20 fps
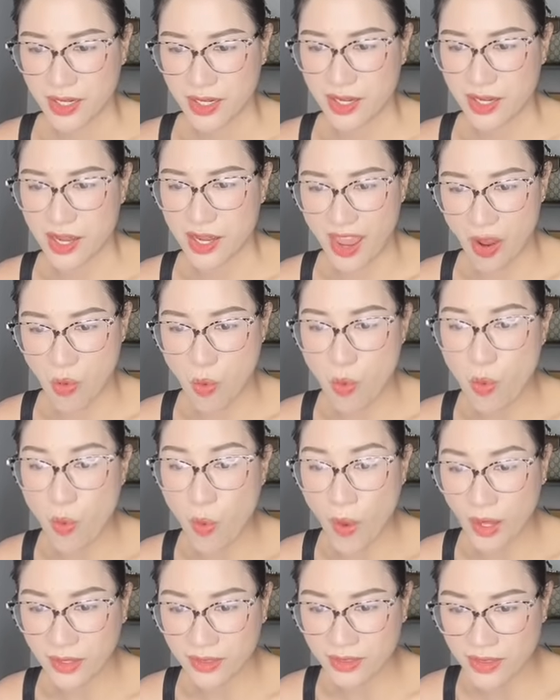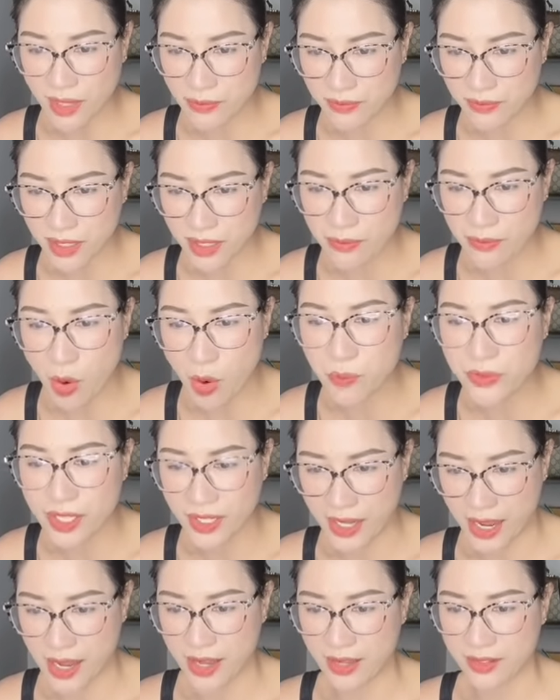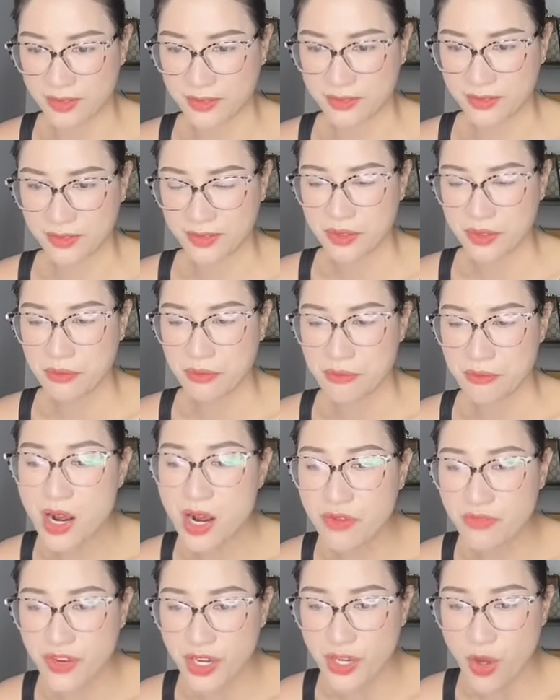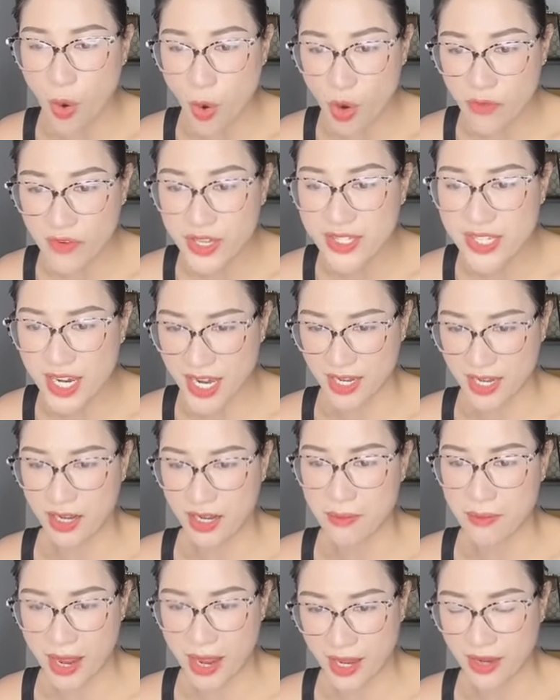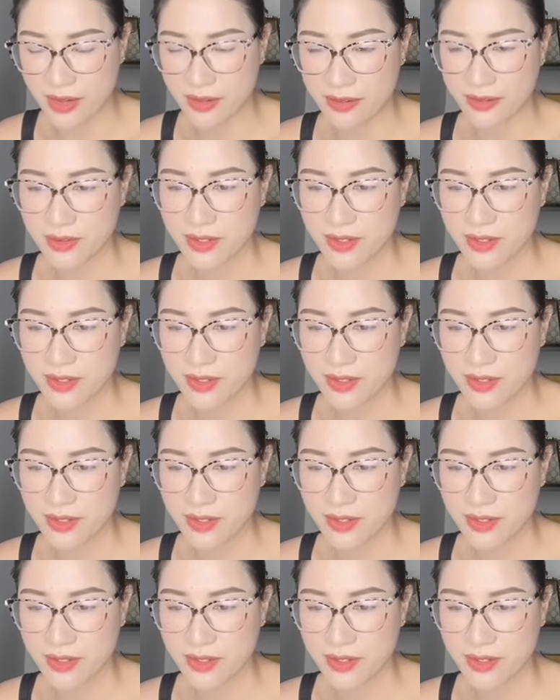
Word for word: đéo quan tâm đến mồm thiên hạ bởi vì đối với chị là các bé